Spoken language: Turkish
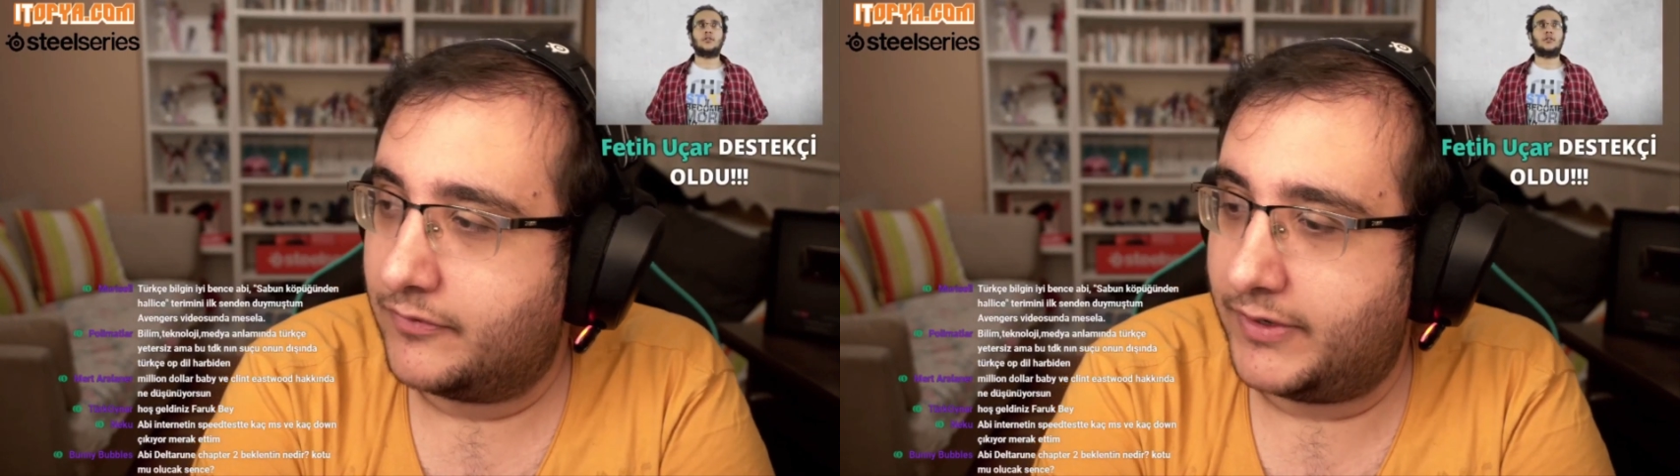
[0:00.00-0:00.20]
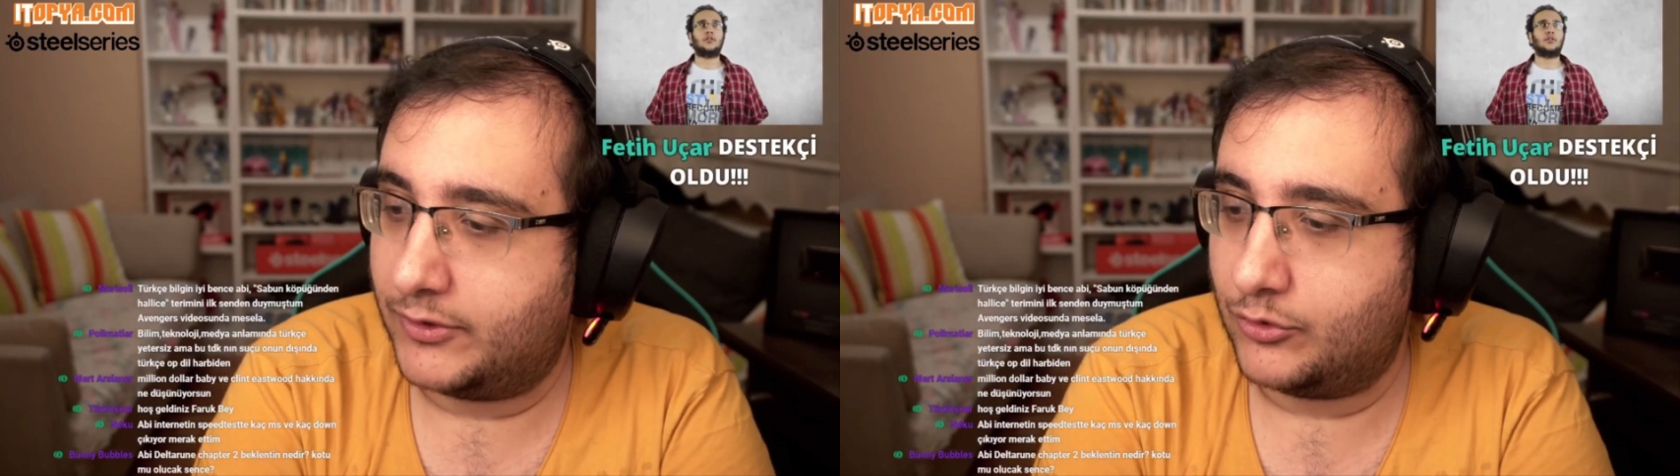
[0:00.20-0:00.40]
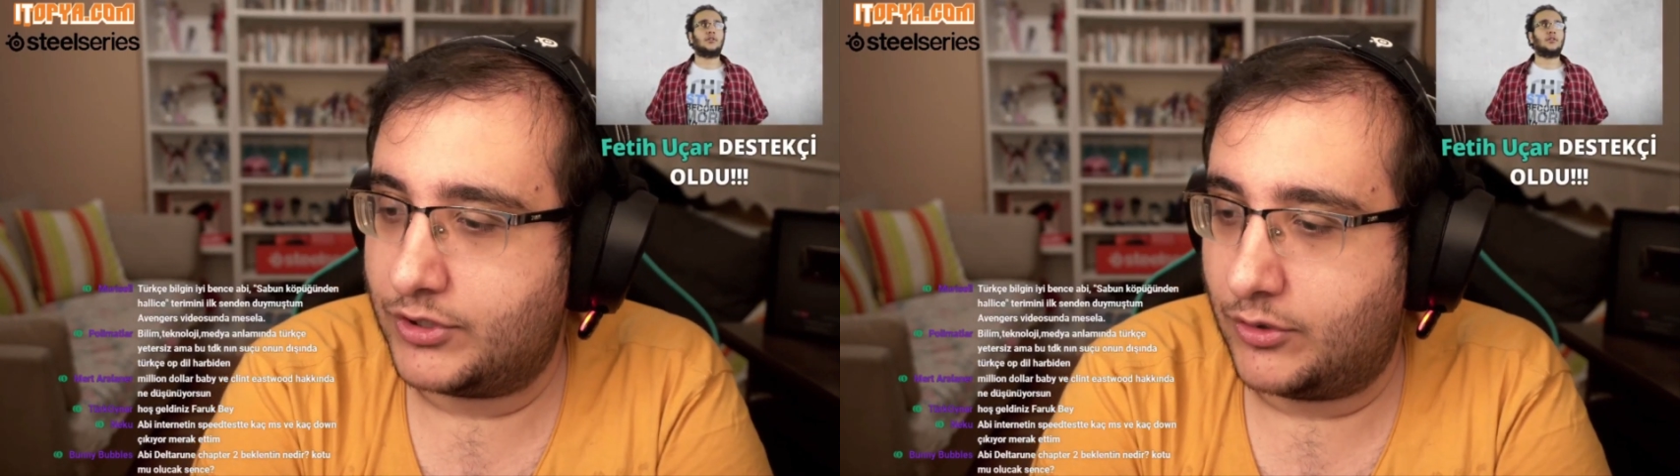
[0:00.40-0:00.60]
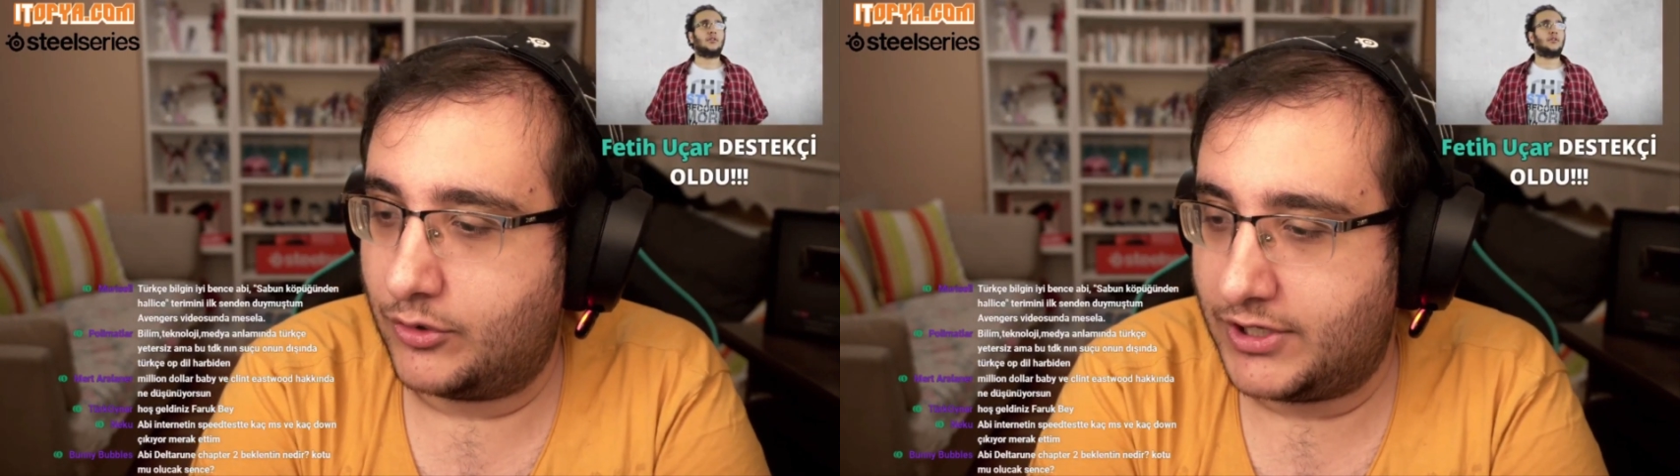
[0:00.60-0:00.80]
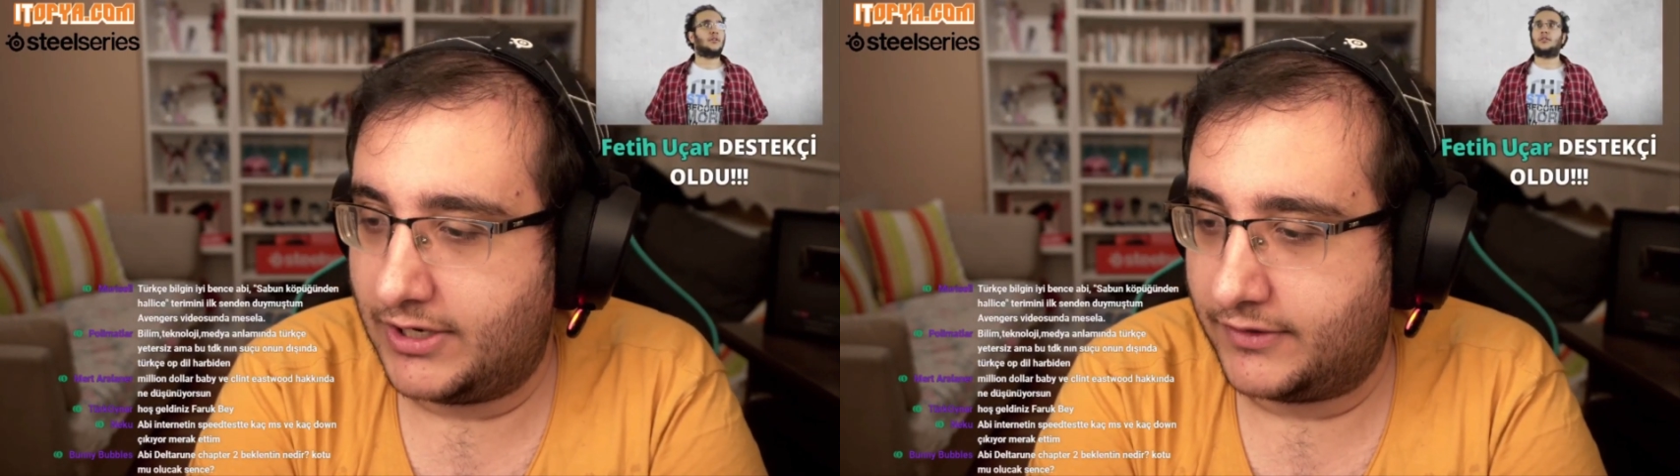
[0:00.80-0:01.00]
Fethi Uçar
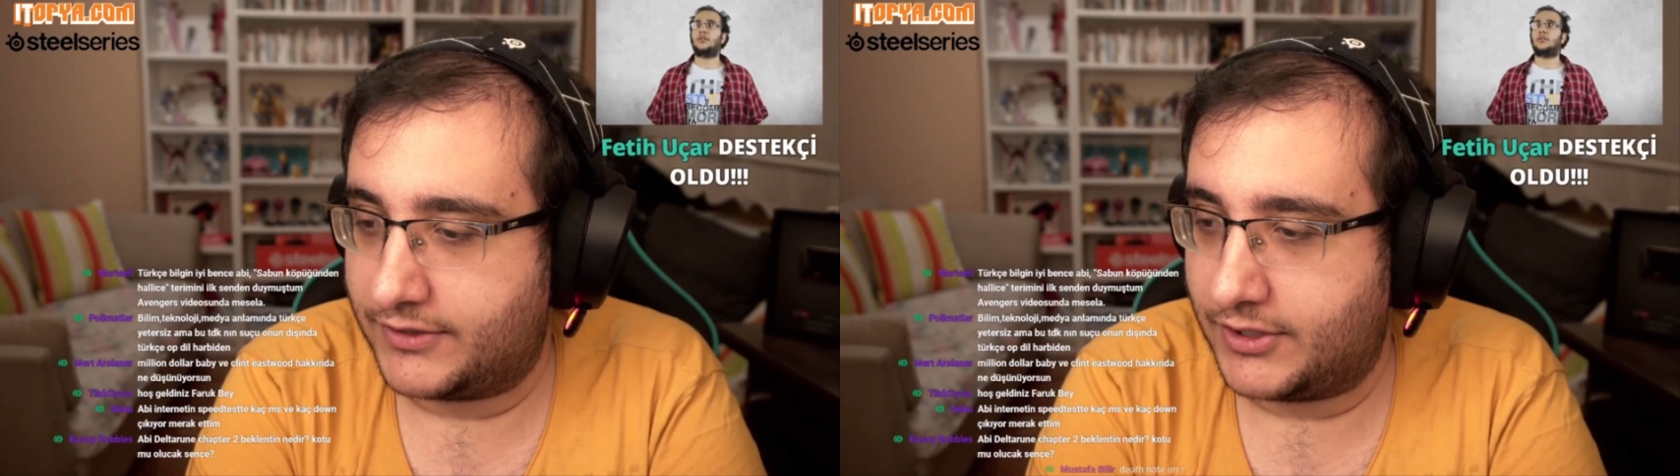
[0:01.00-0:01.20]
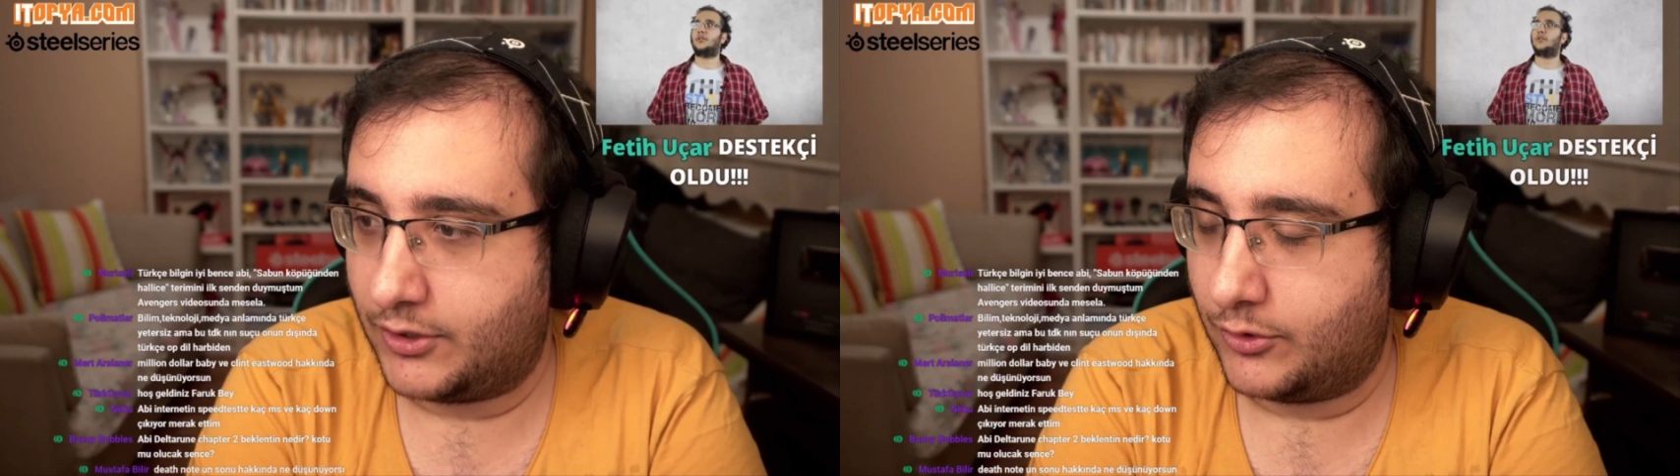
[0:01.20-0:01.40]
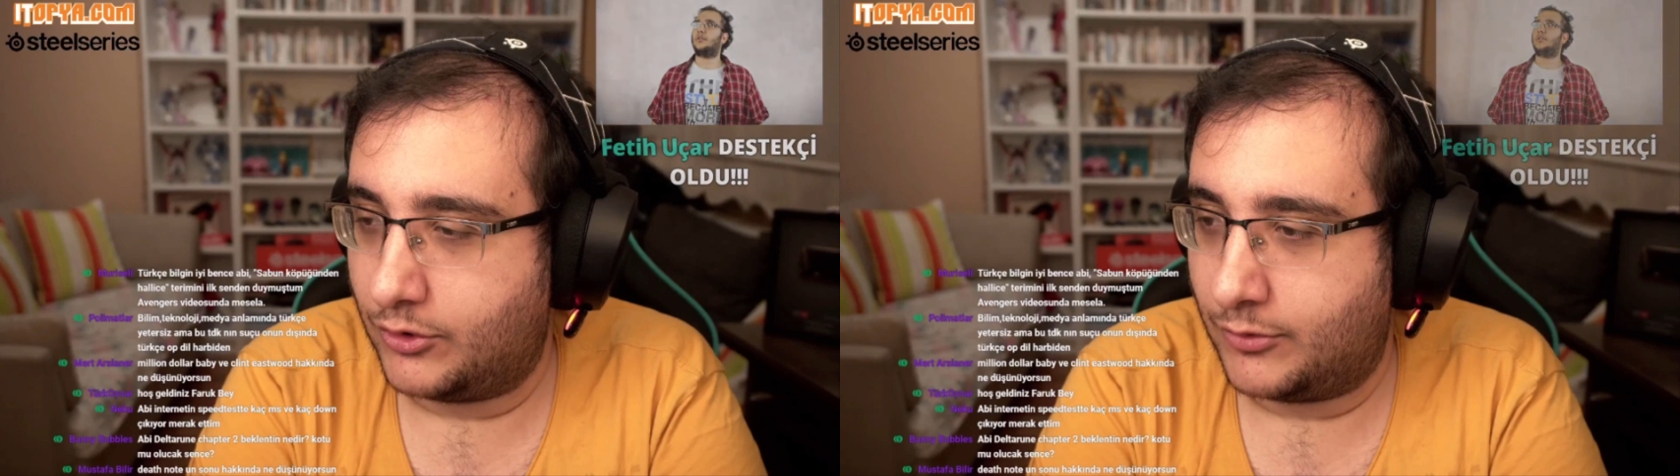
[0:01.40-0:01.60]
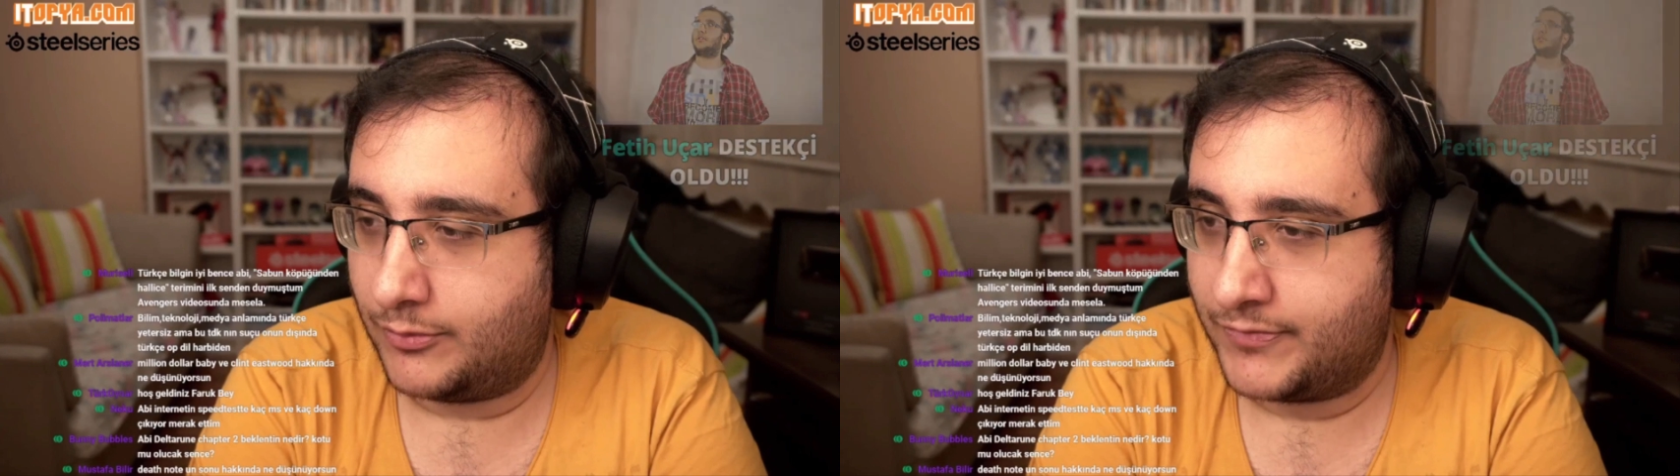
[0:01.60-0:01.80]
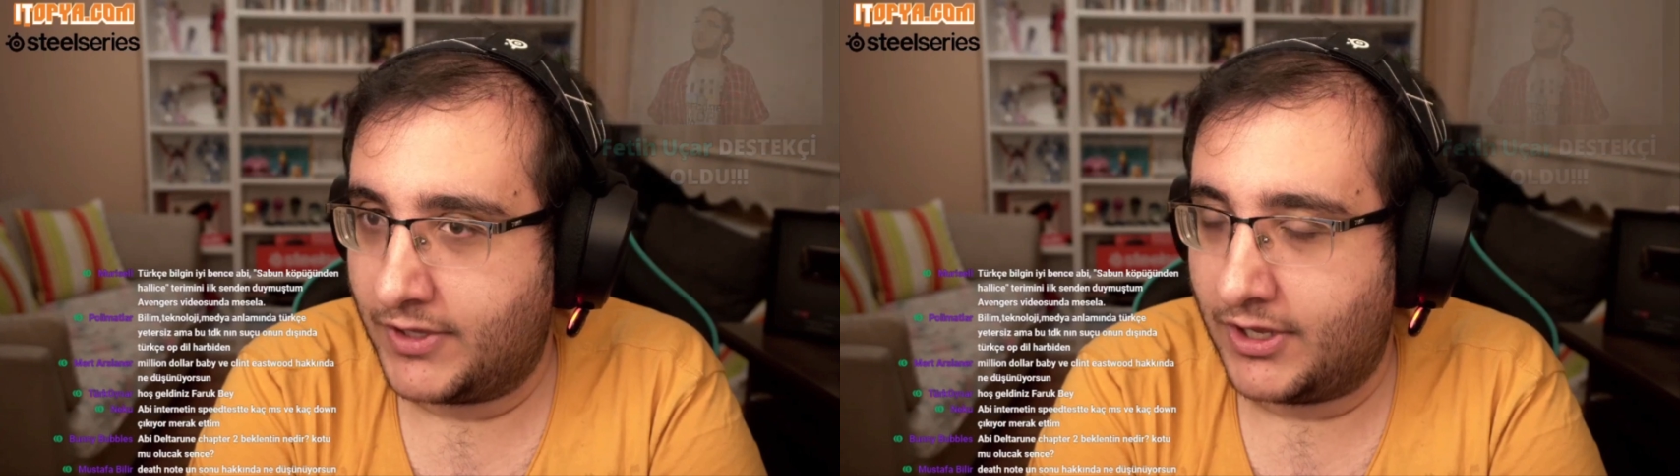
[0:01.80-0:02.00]
hoş geldin. Teşekkür ediyorum.